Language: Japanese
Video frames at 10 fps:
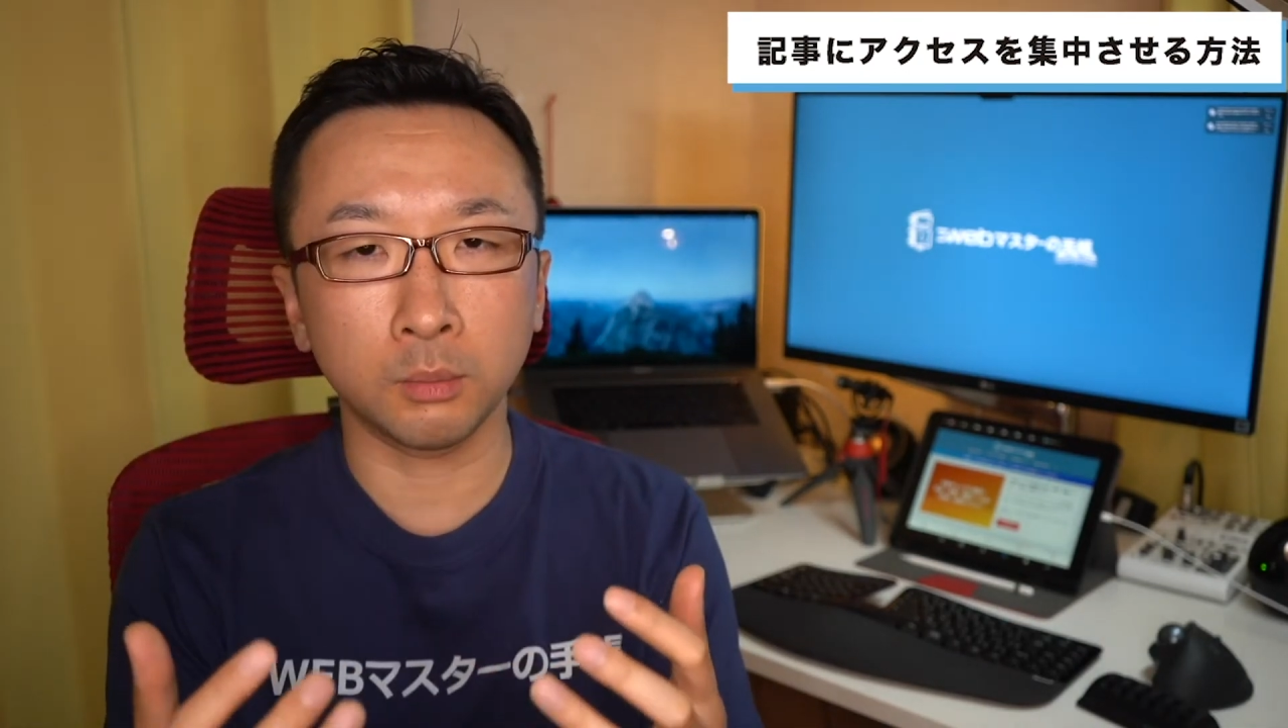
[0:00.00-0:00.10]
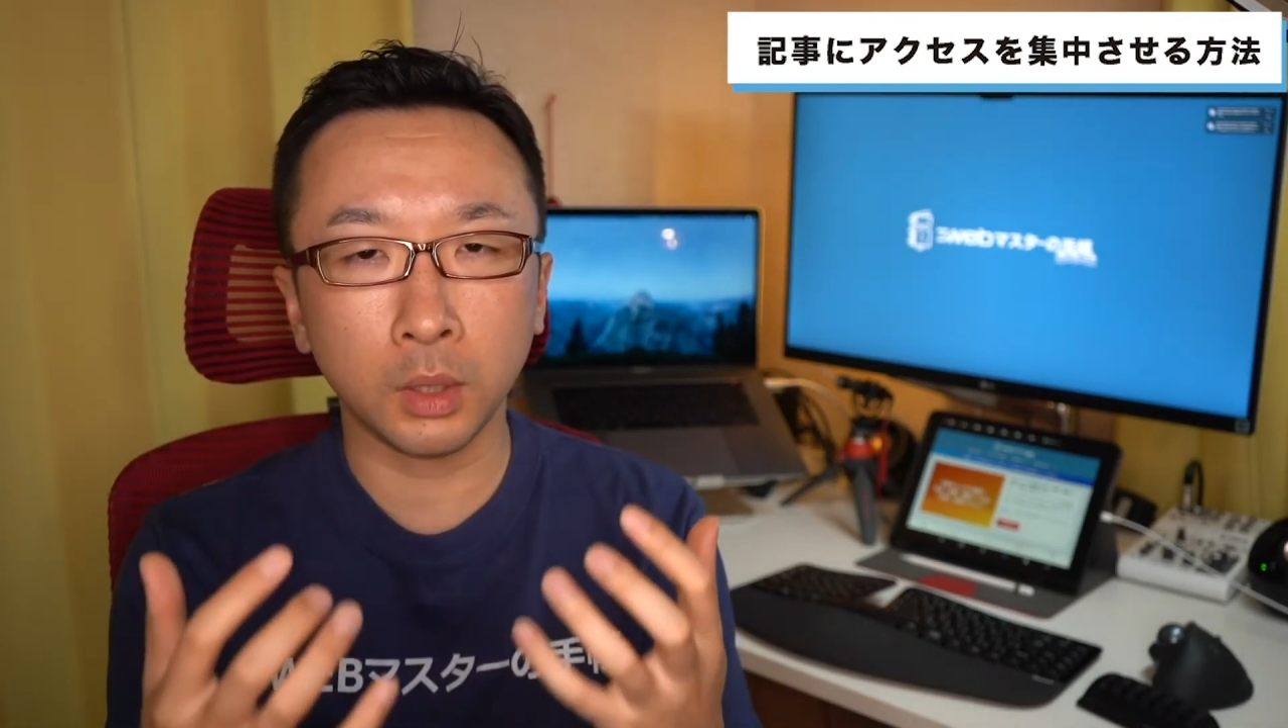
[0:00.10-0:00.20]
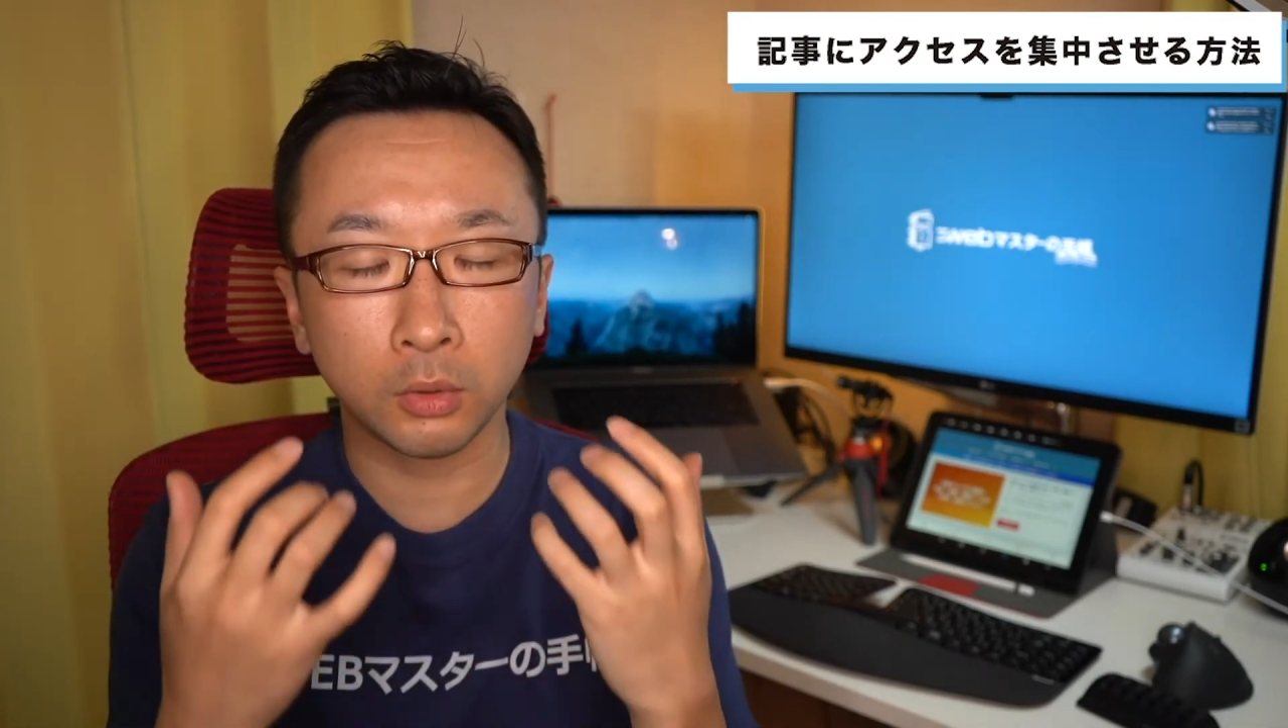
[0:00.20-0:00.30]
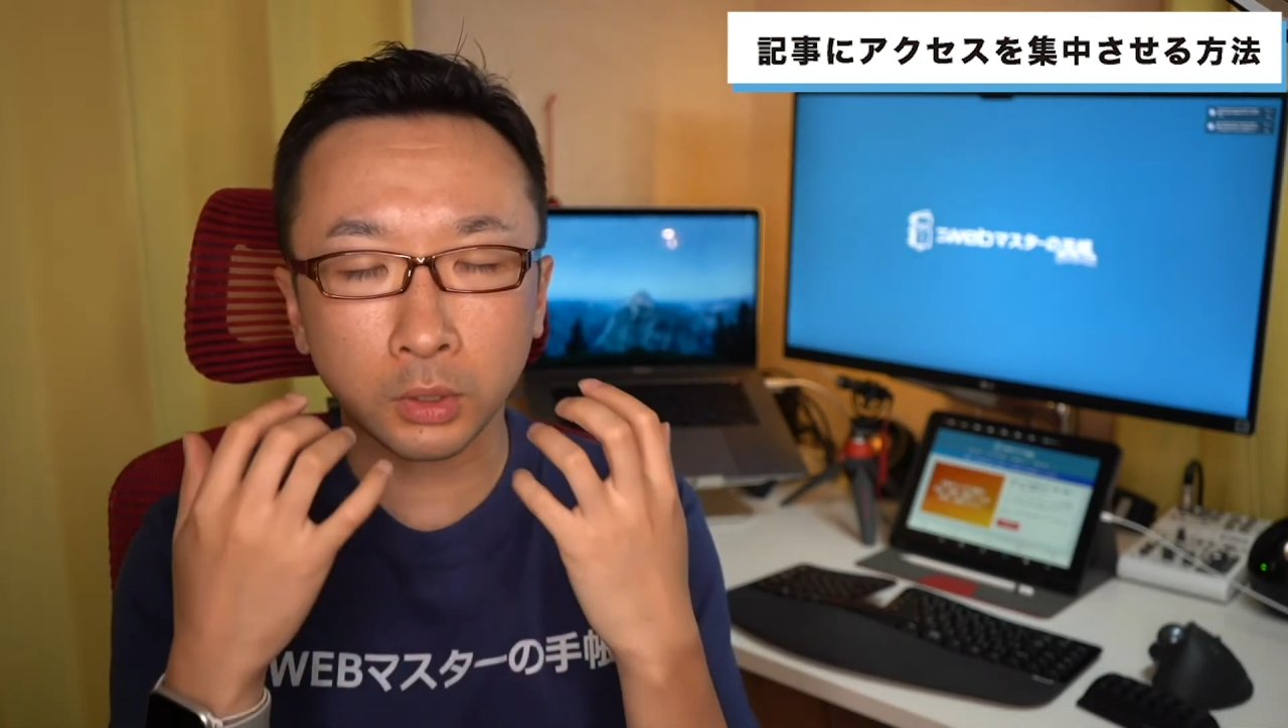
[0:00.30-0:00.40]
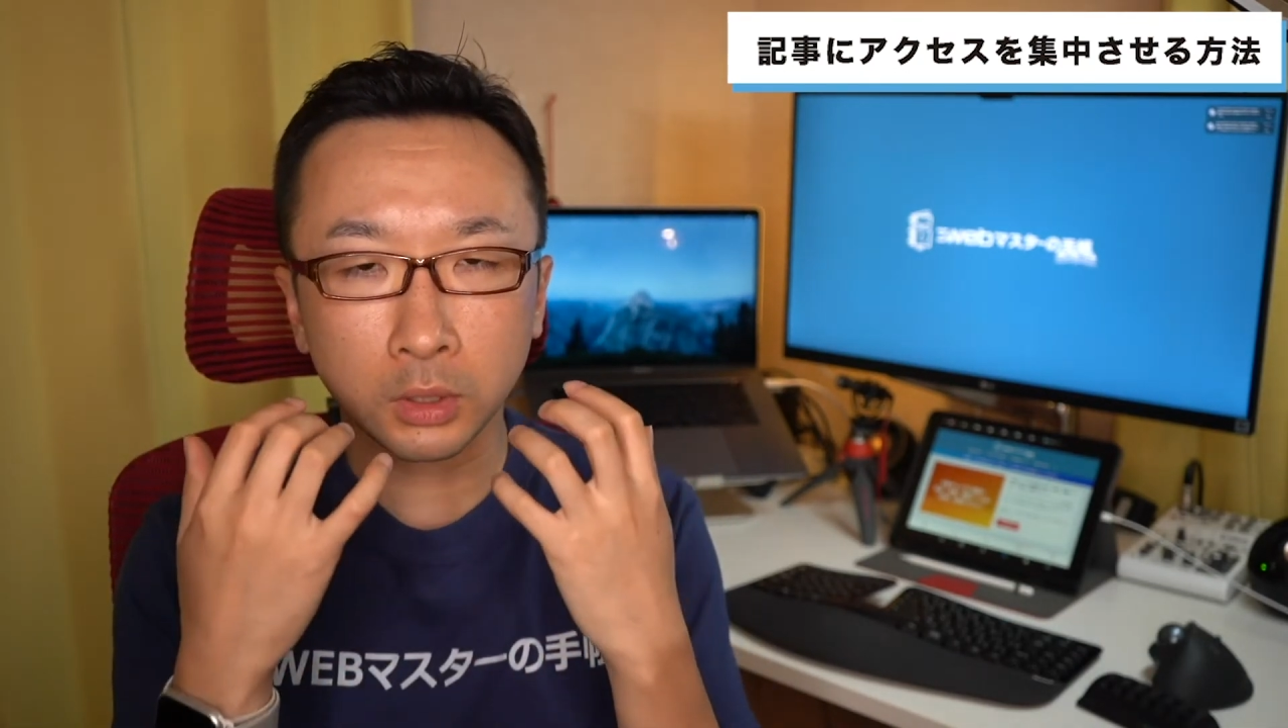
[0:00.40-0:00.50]

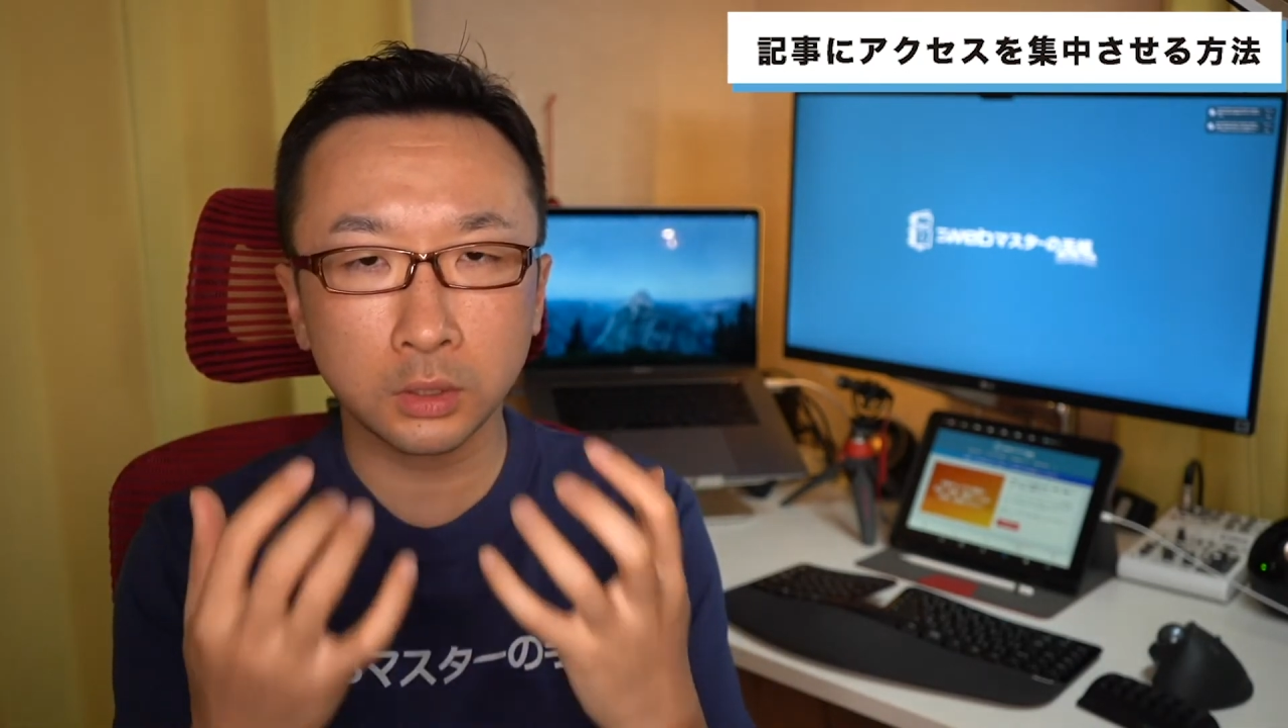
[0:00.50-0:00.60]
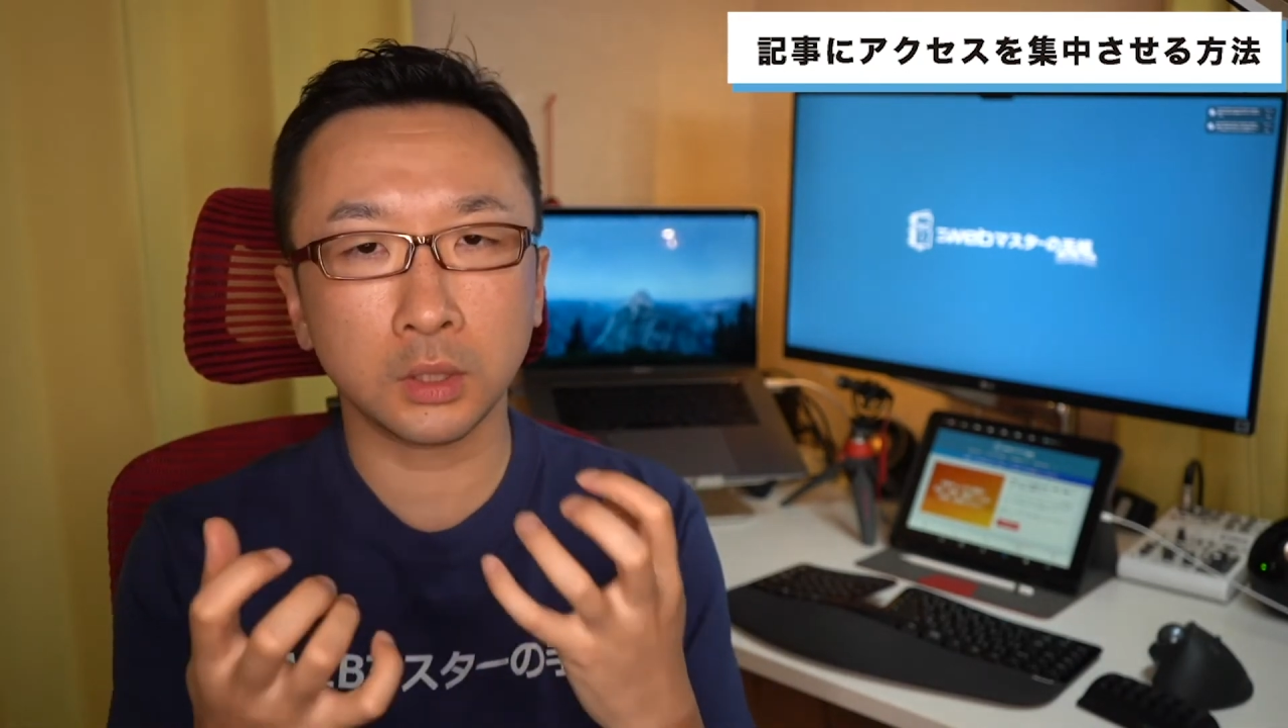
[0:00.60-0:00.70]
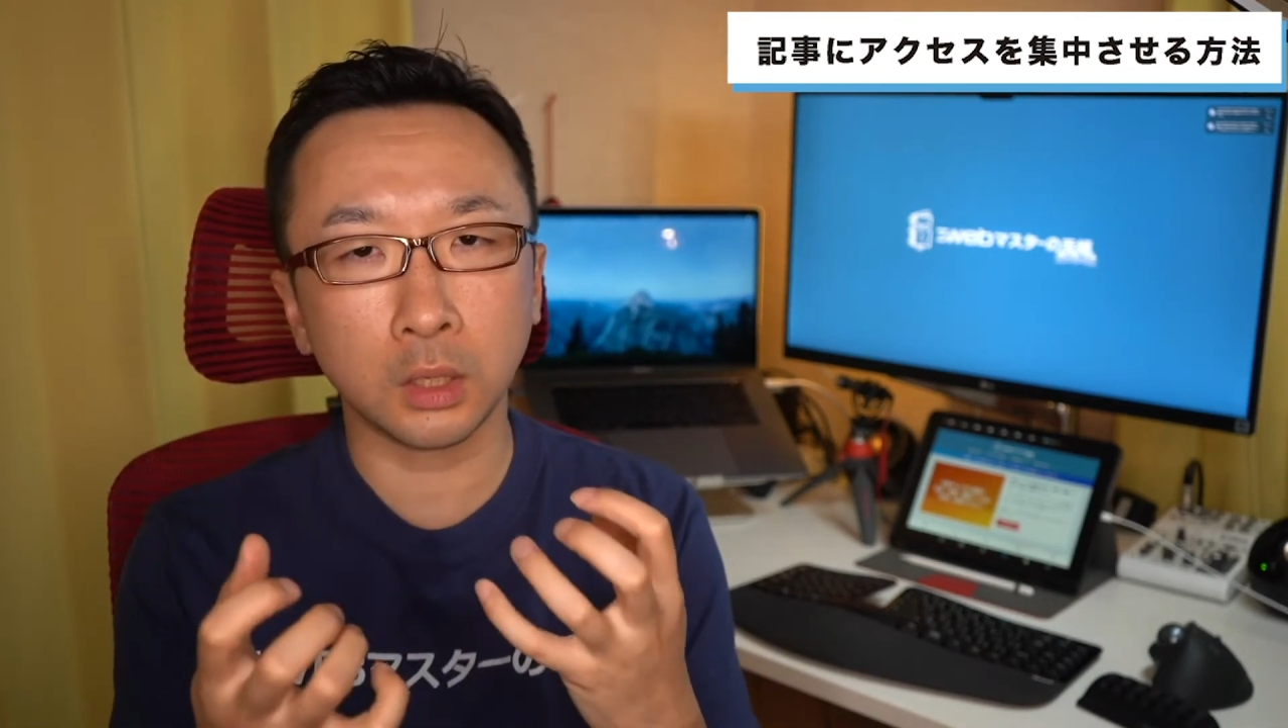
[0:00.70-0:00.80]
目を引きつけ